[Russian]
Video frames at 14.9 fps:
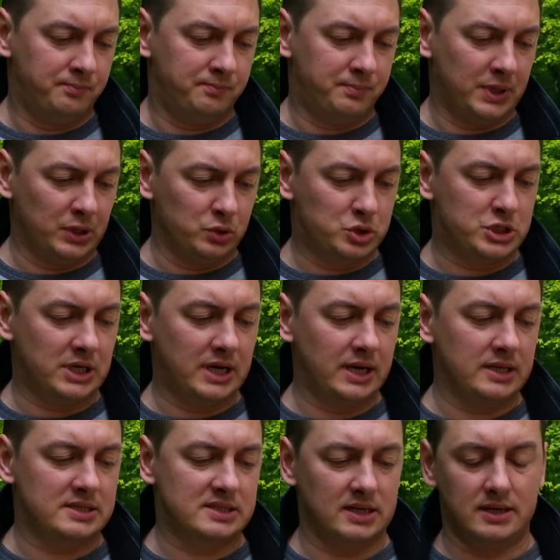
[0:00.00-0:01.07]

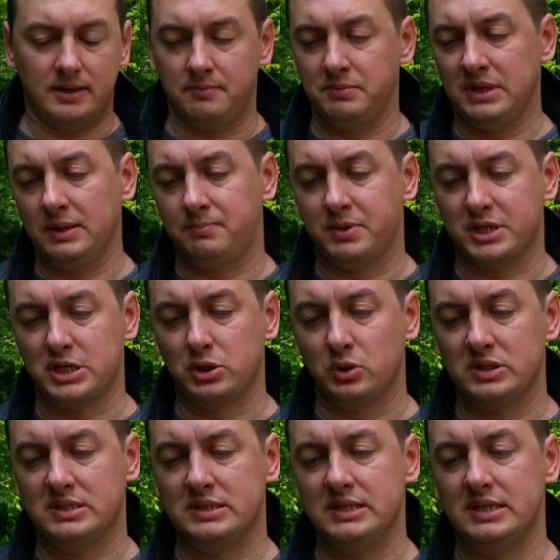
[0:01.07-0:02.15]
Получается, мне пришлось
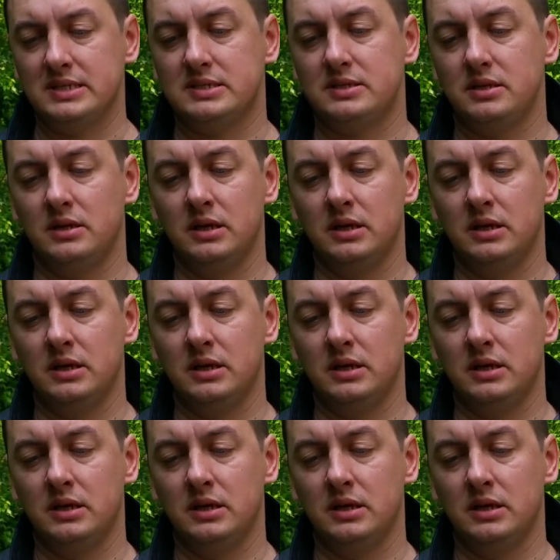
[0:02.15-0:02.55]
здесь